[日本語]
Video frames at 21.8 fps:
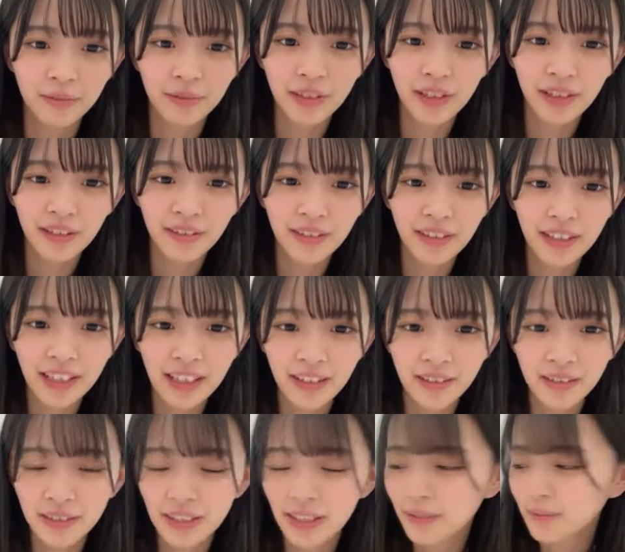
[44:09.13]
今日も可
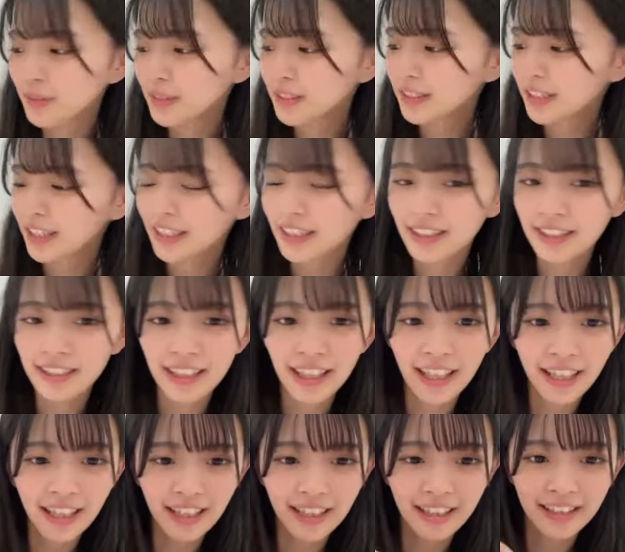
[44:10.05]
愛いございました
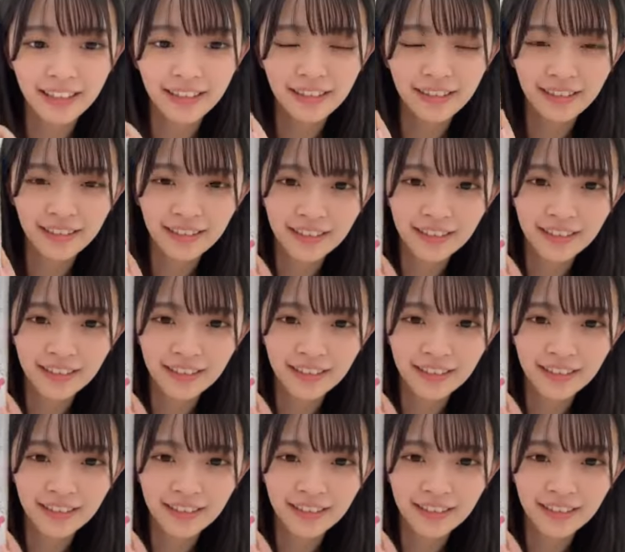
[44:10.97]
やった